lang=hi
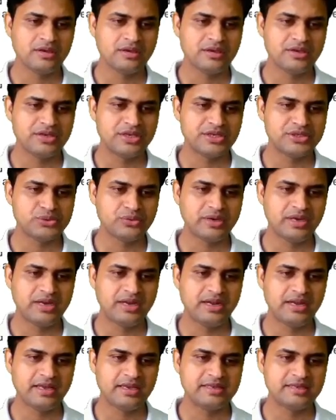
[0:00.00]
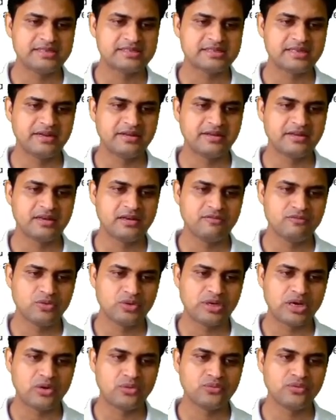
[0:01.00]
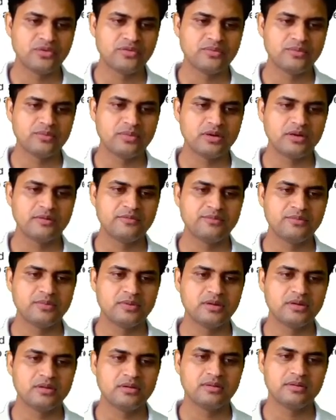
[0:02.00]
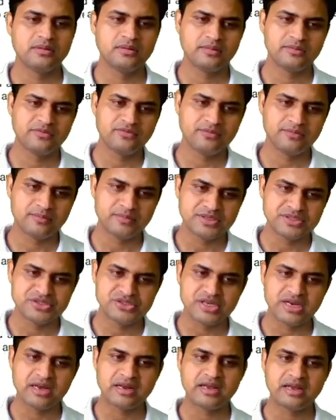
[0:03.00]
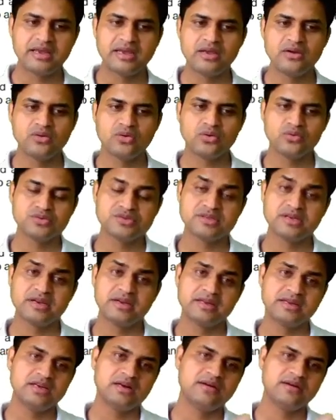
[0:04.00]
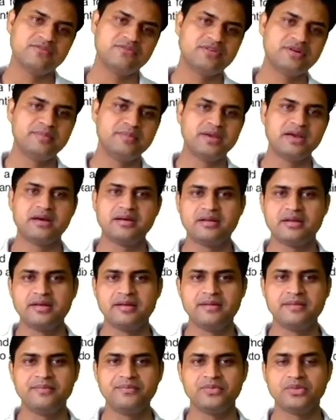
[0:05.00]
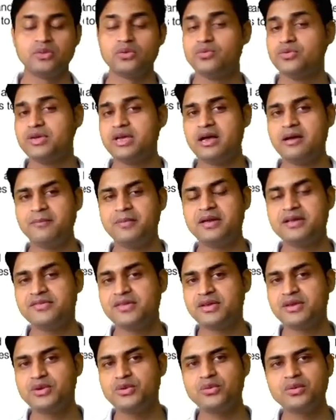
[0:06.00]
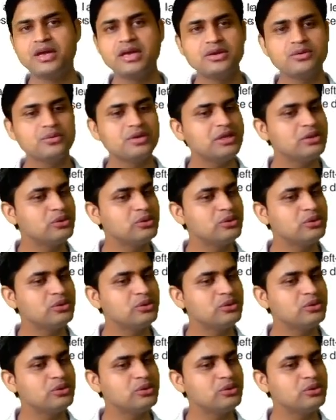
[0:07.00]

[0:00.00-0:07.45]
ये जो एंड है इस साइड का वो डाउनवर्ड अप मीन्स जा रहा है और उस साइड का अपवर्ड में आ रहा है तो यहाँ पे ऐसा क्यों हो रहा है क्योंकि